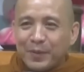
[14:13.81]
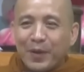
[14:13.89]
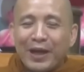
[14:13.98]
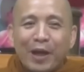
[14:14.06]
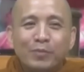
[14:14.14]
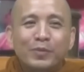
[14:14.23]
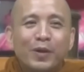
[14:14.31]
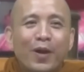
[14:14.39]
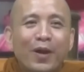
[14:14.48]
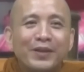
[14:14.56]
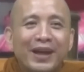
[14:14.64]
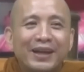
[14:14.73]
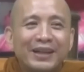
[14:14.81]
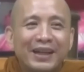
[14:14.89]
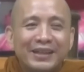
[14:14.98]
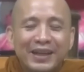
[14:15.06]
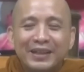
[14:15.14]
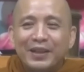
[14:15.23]
nó không có vẫn
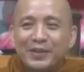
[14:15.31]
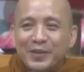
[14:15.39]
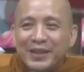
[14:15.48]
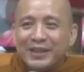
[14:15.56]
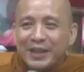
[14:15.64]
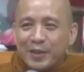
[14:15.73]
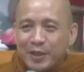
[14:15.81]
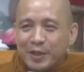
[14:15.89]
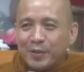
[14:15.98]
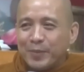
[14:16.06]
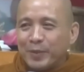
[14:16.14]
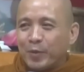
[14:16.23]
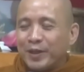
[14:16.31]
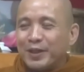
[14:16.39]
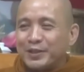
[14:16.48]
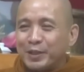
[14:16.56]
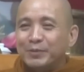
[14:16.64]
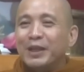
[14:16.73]
là nhân là duyên để đến cho mình một cái
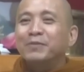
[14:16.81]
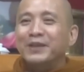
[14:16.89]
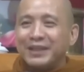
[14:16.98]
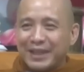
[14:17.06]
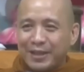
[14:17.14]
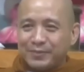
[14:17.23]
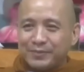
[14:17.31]
đời sống không phiền não